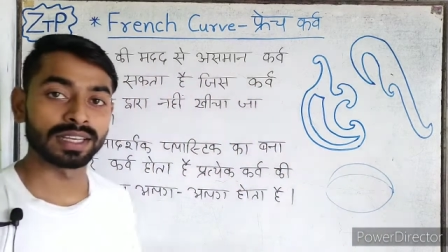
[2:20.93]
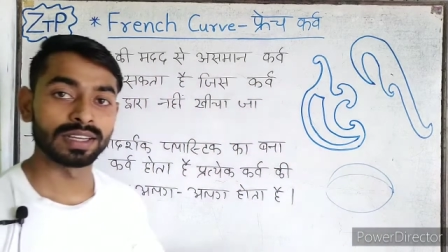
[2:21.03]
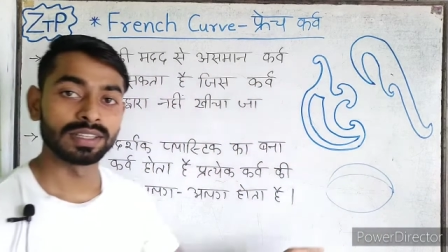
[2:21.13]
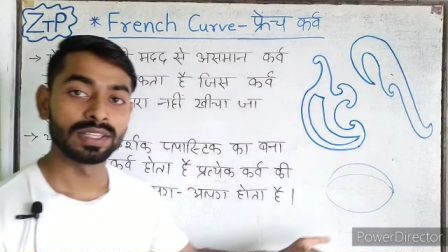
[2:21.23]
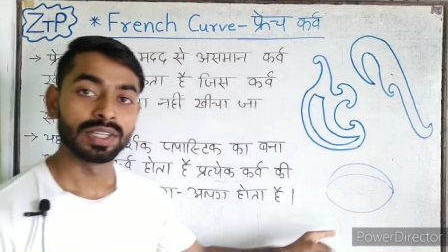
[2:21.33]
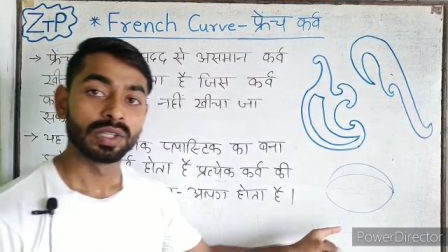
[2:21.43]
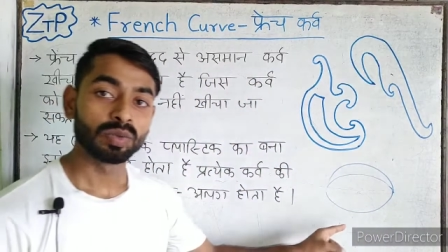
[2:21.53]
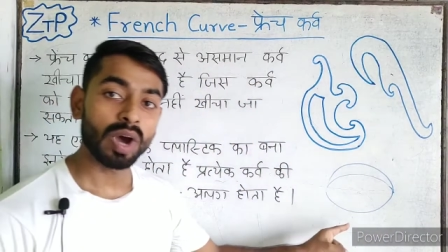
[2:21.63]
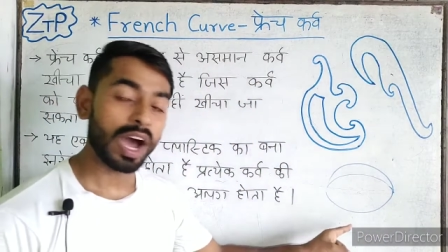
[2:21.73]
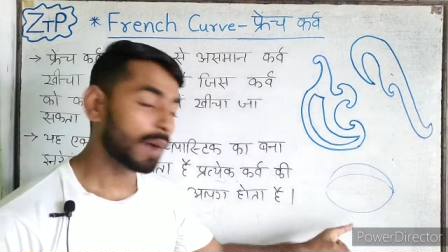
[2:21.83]
से आएगा
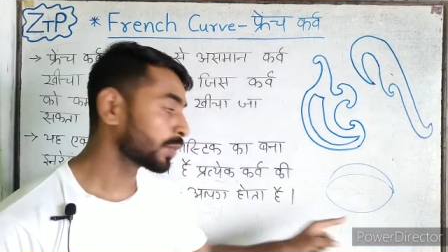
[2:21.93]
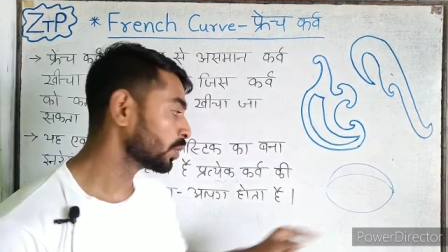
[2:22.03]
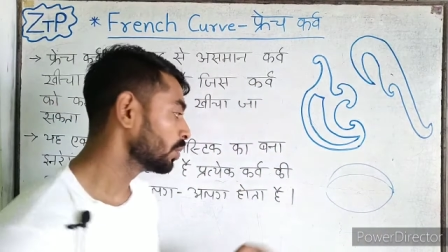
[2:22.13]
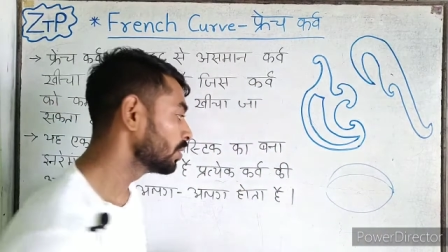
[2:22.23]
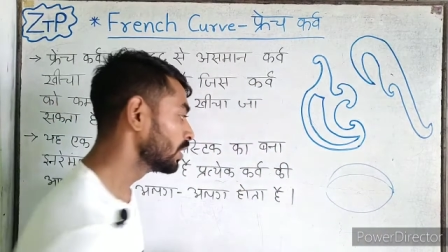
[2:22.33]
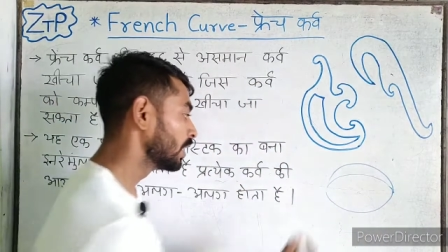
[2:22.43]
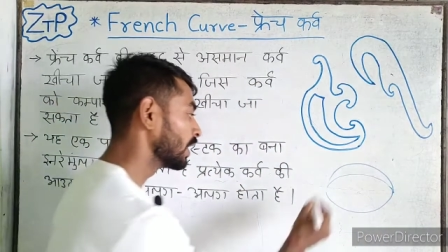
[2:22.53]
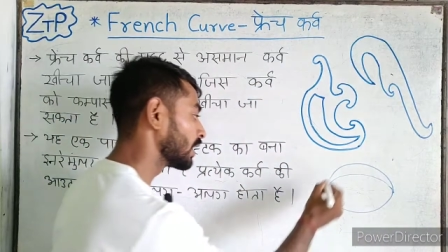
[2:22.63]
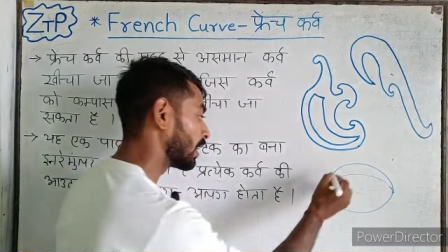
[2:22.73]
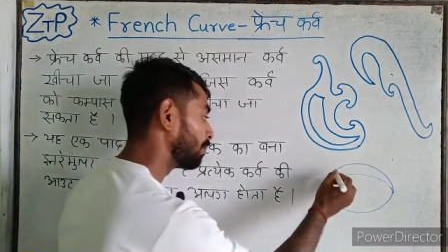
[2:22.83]
तो आपको
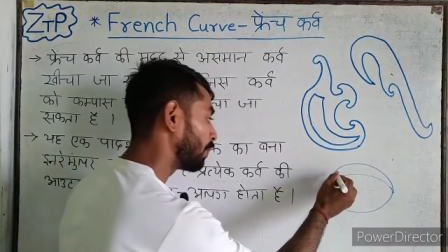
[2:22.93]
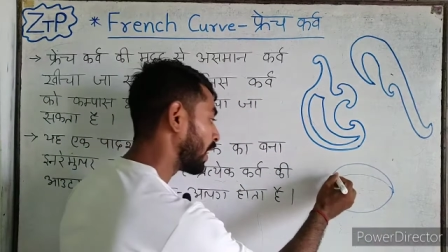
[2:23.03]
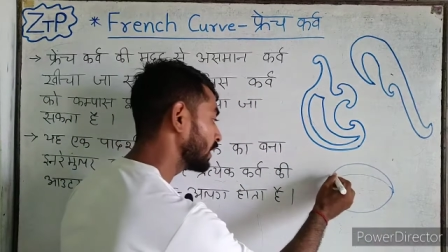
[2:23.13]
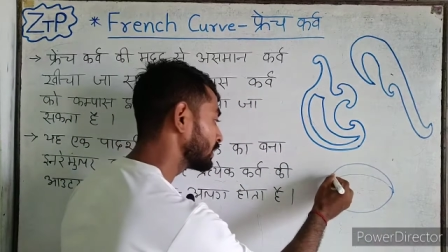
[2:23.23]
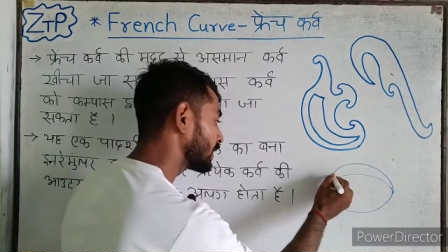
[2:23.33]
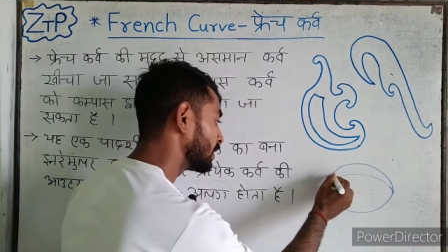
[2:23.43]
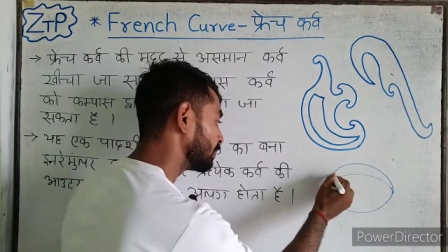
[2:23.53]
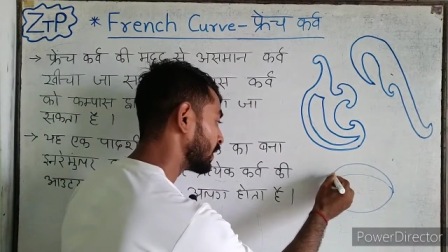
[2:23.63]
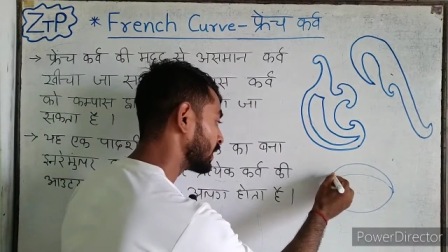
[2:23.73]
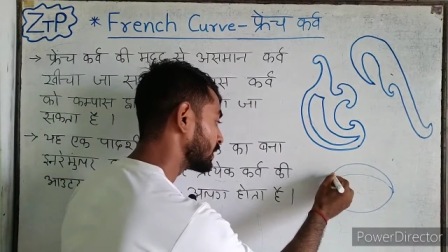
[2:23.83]
कंपास
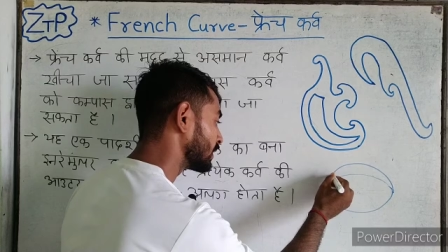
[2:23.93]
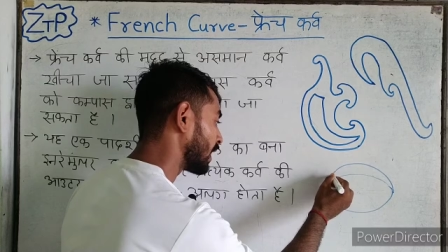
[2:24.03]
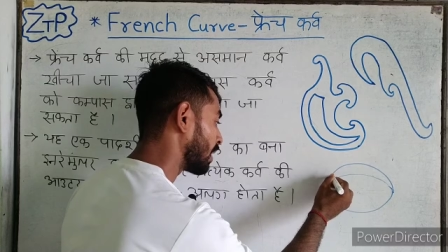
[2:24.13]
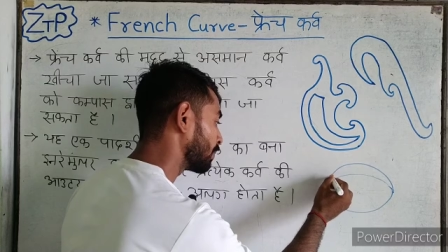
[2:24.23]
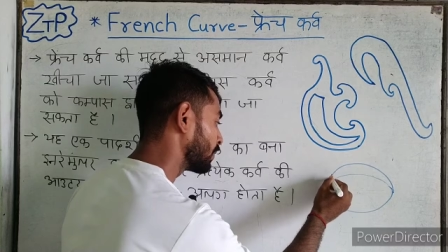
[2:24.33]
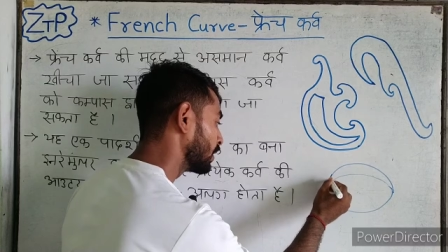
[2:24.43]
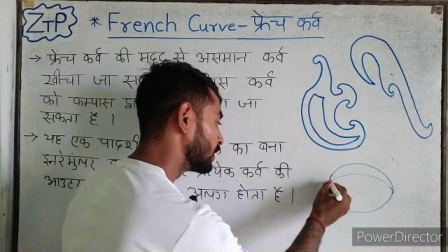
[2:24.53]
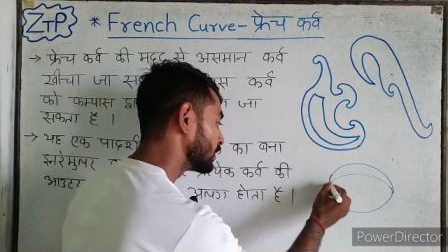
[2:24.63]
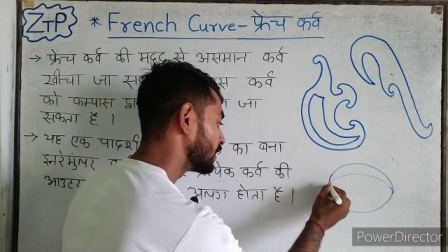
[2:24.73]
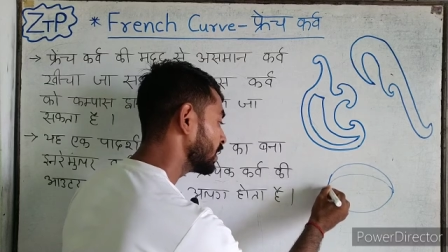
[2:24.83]
की मदद से आप
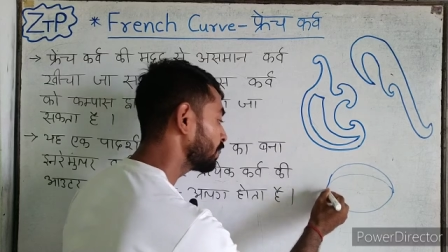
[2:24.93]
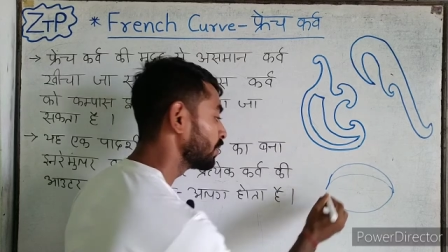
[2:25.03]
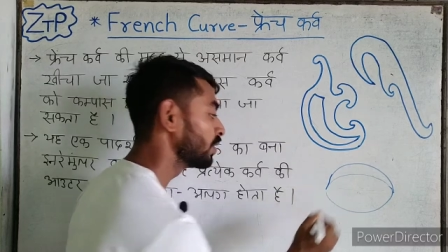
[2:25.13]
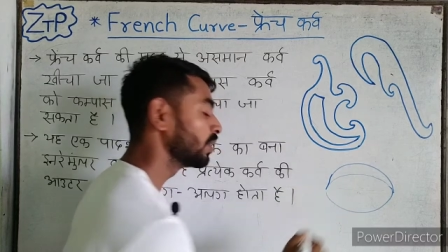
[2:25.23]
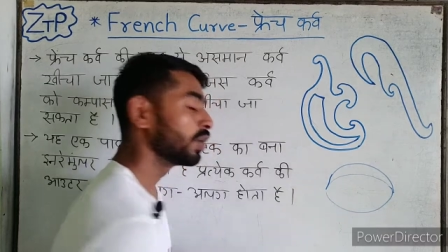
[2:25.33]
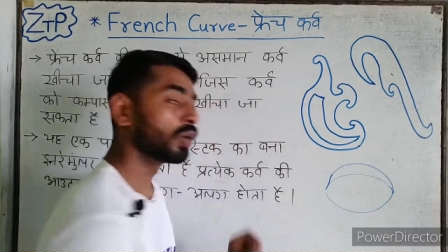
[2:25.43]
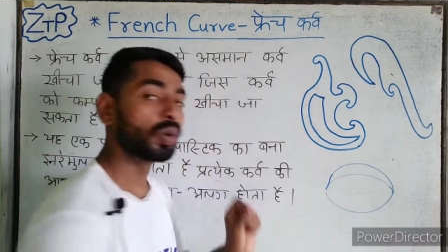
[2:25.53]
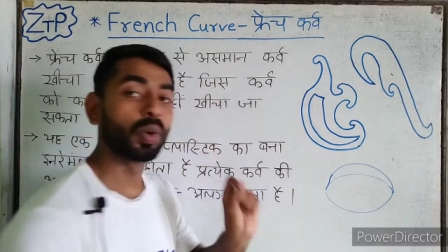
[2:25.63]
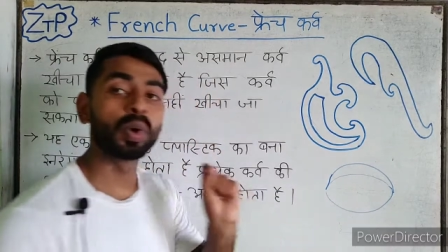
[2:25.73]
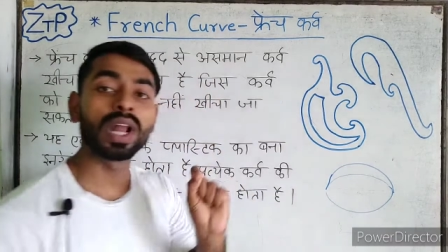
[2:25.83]

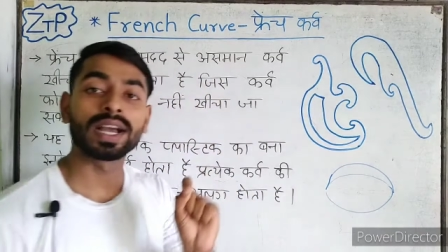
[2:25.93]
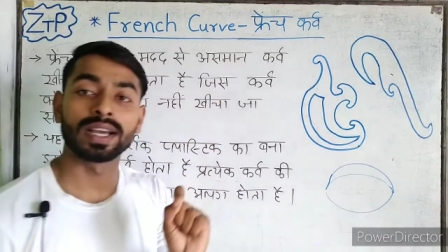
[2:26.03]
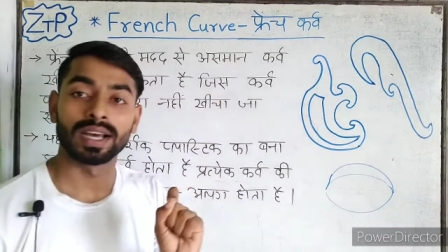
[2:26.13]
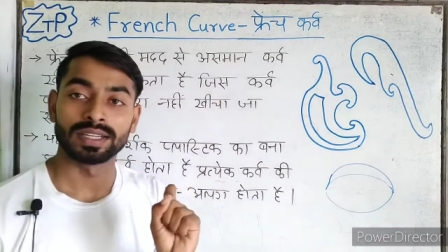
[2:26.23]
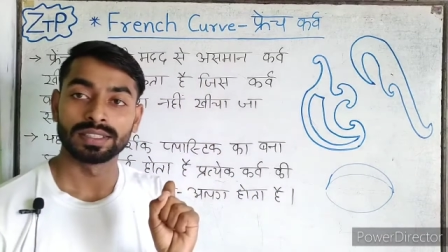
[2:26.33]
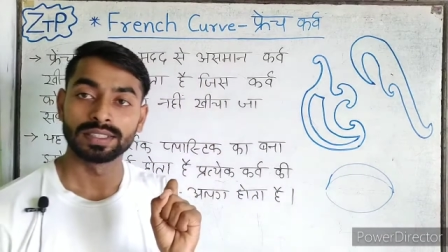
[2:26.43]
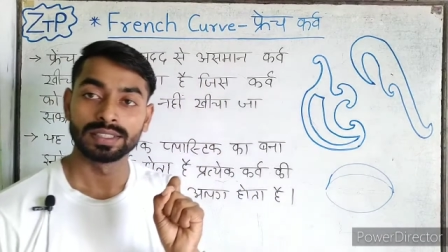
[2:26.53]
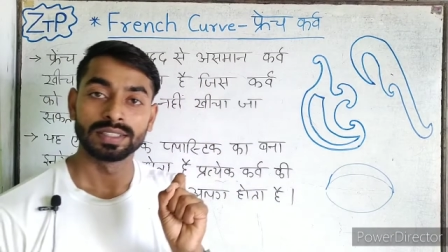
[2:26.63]
सिर्फ गोलाकार